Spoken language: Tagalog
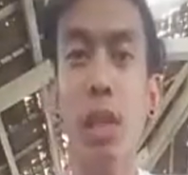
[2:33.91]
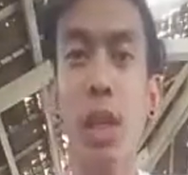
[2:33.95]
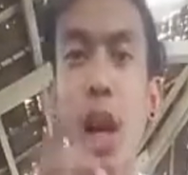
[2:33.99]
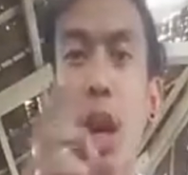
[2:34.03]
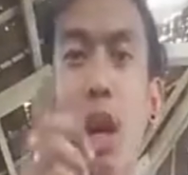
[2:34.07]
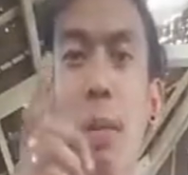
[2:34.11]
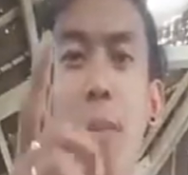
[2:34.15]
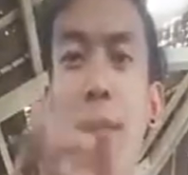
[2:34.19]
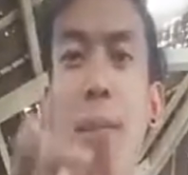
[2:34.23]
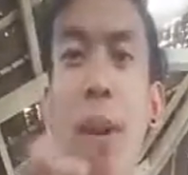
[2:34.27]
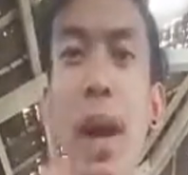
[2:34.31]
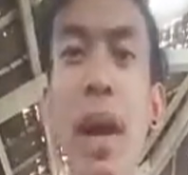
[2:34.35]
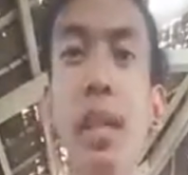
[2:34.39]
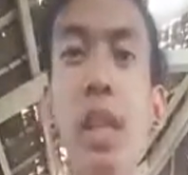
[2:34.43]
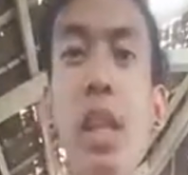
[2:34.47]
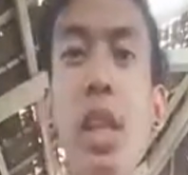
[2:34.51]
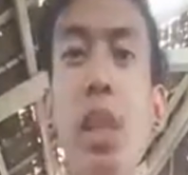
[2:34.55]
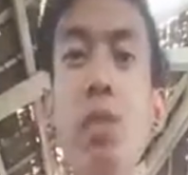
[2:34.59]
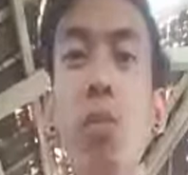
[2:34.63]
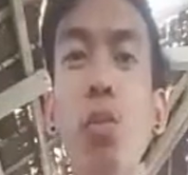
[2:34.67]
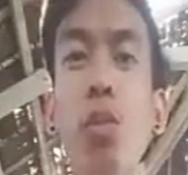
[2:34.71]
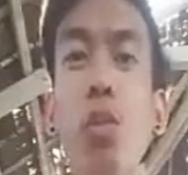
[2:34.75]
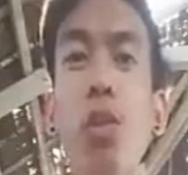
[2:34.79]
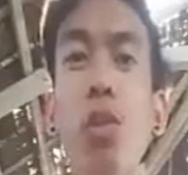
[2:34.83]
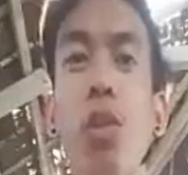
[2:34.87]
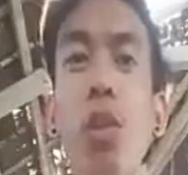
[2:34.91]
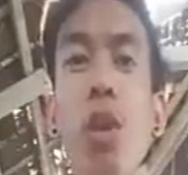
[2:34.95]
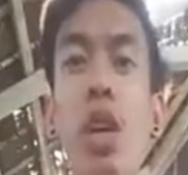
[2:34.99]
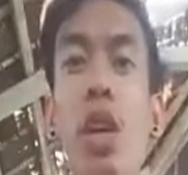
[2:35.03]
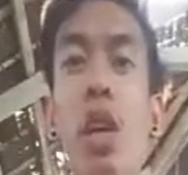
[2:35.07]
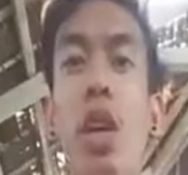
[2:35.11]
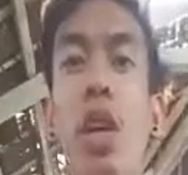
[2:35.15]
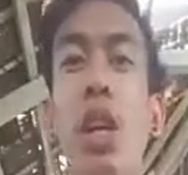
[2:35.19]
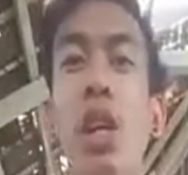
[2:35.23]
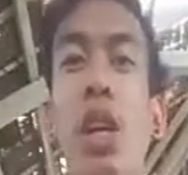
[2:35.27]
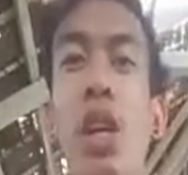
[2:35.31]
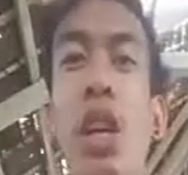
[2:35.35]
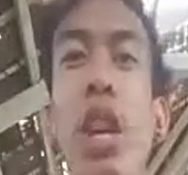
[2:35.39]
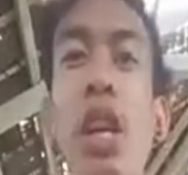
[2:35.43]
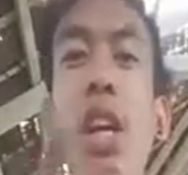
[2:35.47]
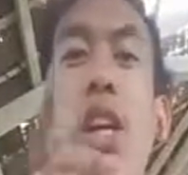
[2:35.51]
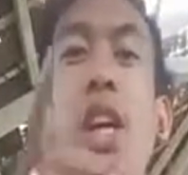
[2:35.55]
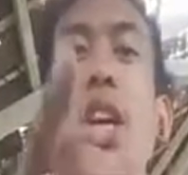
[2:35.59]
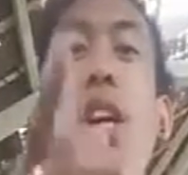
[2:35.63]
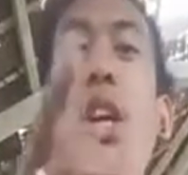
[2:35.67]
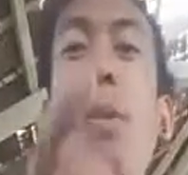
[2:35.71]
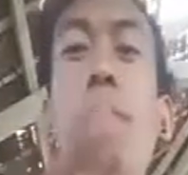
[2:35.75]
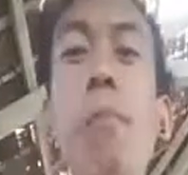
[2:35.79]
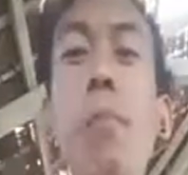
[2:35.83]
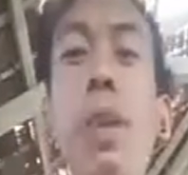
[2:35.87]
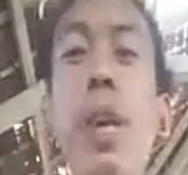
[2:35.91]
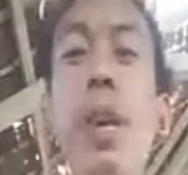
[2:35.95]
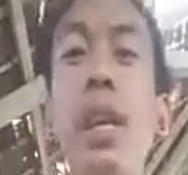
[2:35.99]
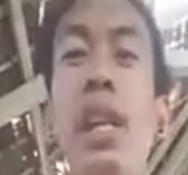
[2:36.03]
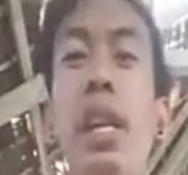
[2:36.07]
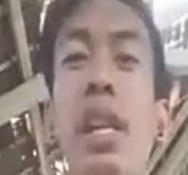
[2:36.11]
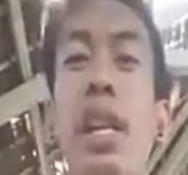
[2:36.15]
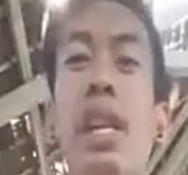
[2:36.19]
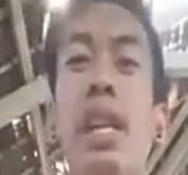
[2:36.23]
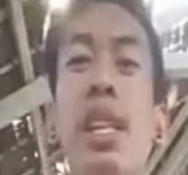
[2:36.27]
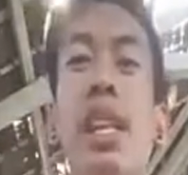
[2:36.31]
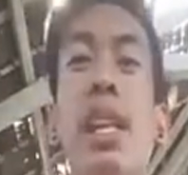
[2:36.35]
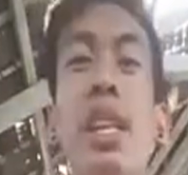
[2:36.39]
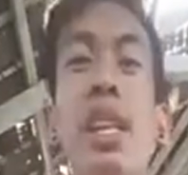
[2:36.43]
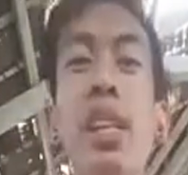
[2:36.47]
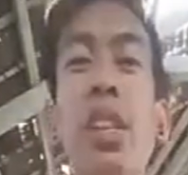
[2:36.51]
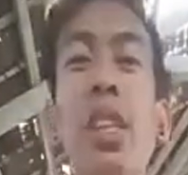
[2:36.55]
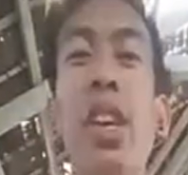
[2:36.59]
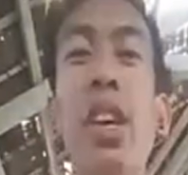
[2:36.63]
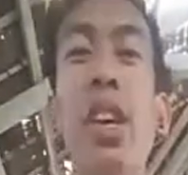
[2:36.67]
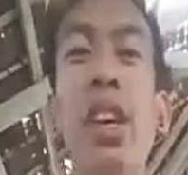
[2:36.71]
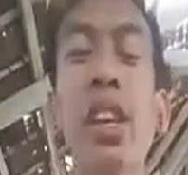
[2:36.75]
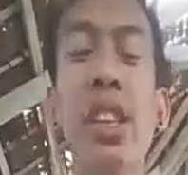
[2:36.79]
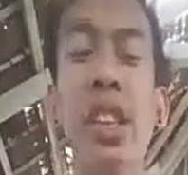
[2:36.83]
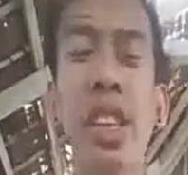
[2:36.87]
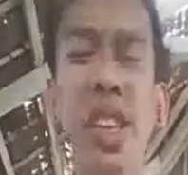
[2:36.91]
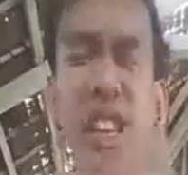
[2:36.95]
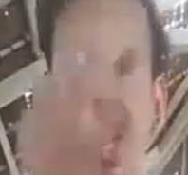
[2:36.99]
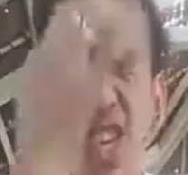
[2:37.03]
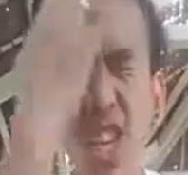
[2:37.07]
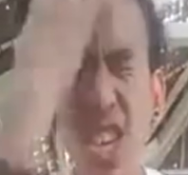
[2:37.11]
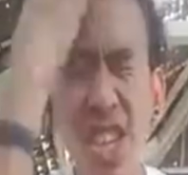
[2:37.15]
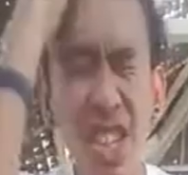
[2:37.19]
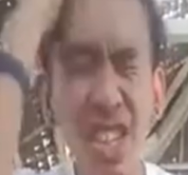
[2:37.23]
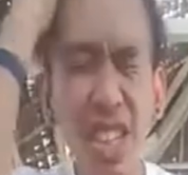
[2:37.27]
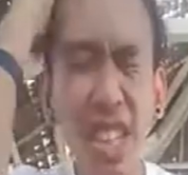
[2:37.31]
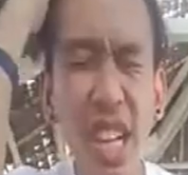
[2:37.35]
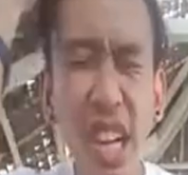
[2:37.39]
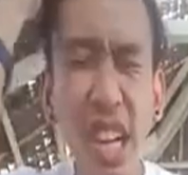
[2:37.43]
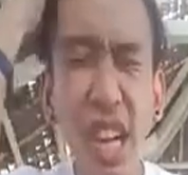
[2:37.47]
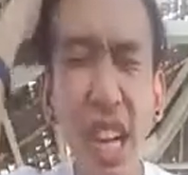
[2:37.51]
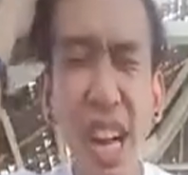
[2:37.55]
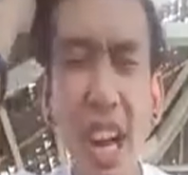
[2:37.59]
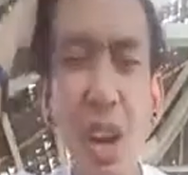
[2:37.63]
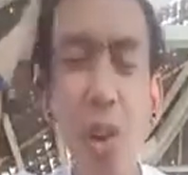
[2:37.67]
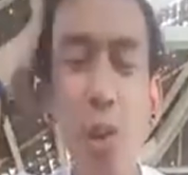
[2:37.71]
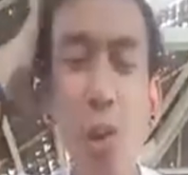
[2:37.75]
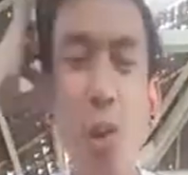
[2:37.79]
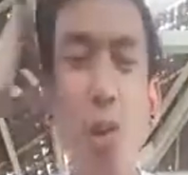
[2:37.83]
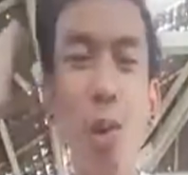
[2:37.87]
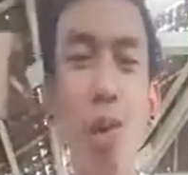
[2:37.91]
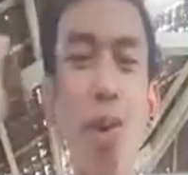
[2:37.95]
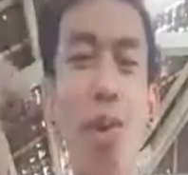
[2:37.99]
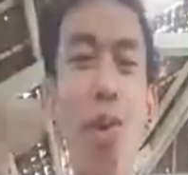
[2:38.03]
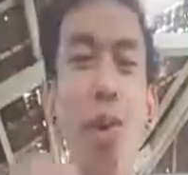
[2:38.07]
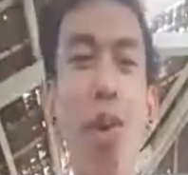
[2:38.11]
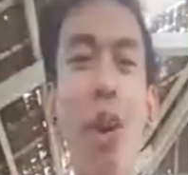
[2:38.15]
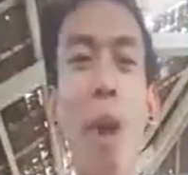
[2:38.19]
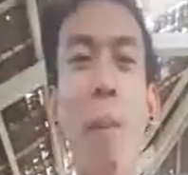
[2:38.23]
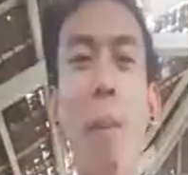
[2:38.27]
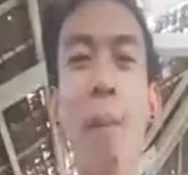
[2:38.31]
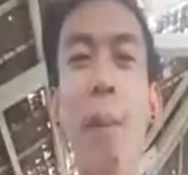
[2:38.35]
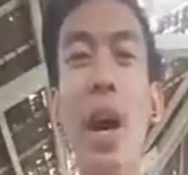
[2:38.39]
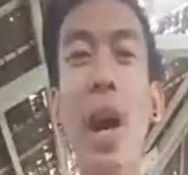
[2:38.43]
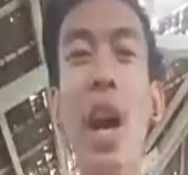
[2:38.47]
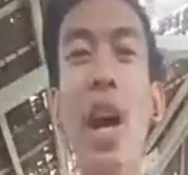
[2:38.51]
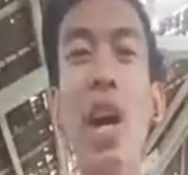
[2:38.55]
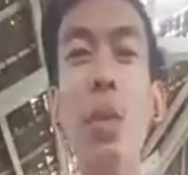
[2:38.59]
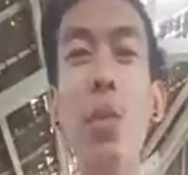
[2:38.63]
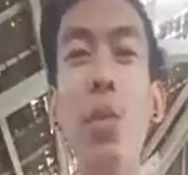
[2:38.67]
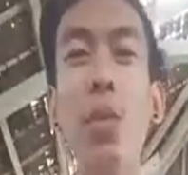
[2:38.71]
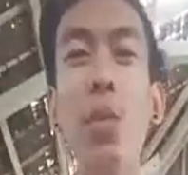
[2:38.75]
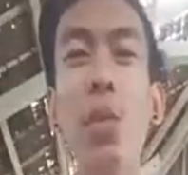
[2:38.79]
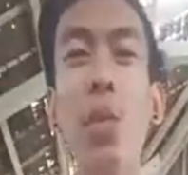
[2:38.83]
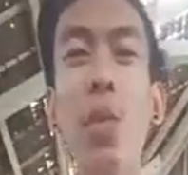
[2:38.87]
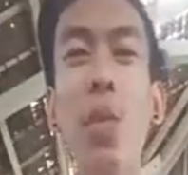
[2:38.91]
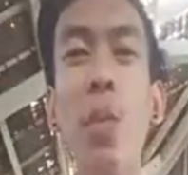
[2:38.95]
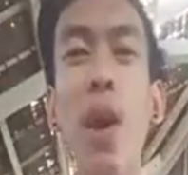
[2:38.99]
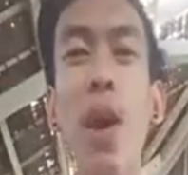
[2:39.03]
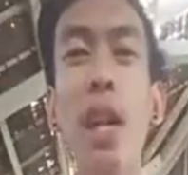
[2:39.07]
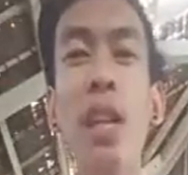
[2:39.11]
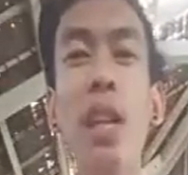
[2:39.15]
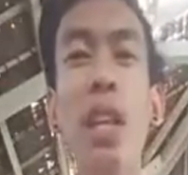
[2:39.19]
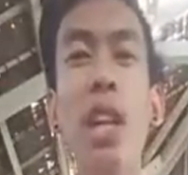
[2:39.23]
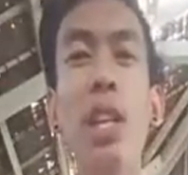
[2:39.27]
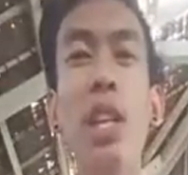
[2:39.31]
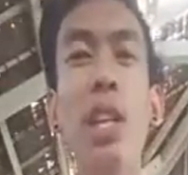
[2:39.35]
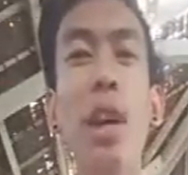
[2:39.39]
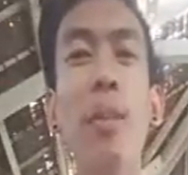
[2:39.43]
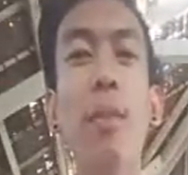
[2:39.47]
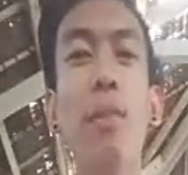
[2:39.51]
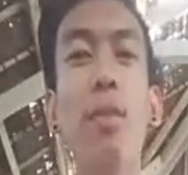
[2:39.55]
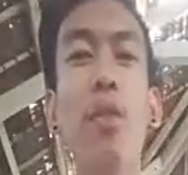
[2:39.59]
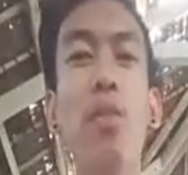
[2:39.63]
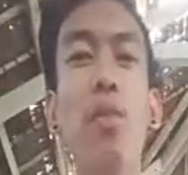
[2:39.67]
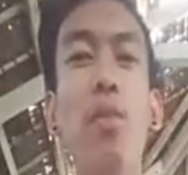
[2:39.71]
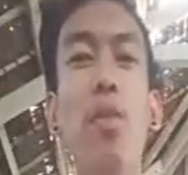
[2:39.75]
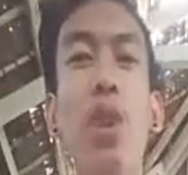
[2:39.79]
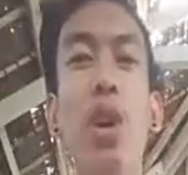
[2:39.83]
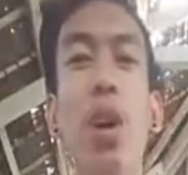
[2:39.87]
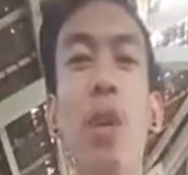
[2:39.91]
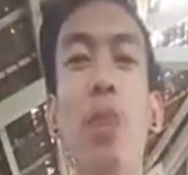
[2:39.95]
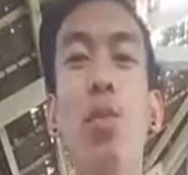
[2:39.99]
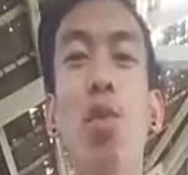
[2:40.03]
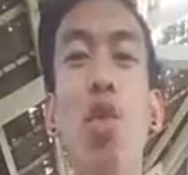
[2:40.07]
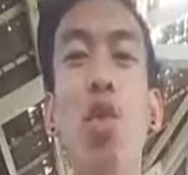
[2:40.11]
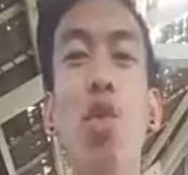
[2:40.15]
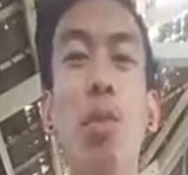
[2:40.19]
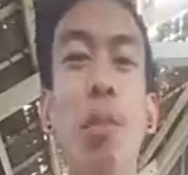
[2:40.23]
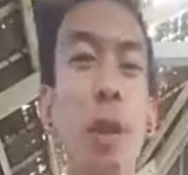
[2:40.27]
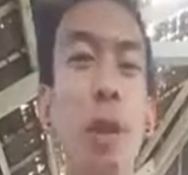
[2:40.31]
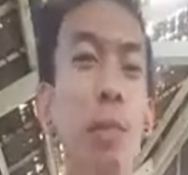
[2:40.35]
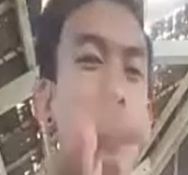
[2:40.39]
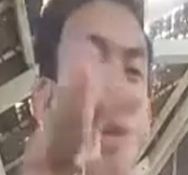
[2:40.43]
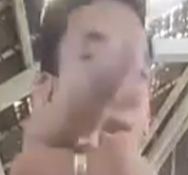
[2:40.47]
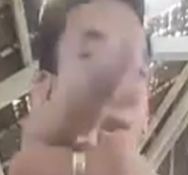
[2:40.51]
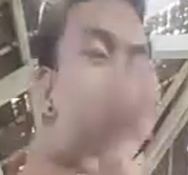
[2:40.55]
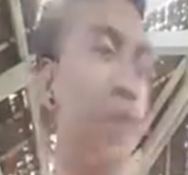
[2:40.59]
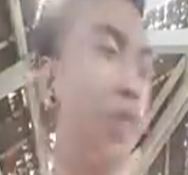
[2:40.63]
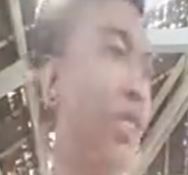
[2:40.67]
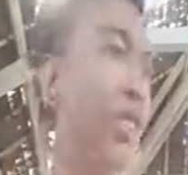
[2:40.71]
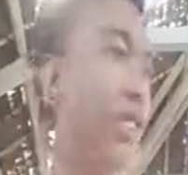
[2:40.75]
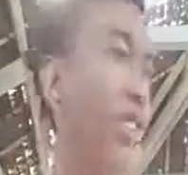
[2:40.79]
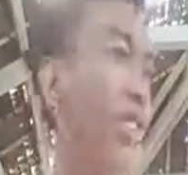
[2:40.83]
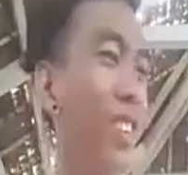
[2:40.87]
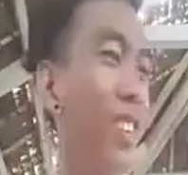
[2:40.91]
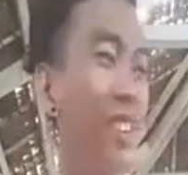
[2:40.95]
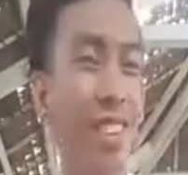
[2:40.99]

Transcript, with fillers: tsaka yung battle mo kikingpi na, naiinis talaga ako ang pangit mo bumatel tapos mo abnormal pa to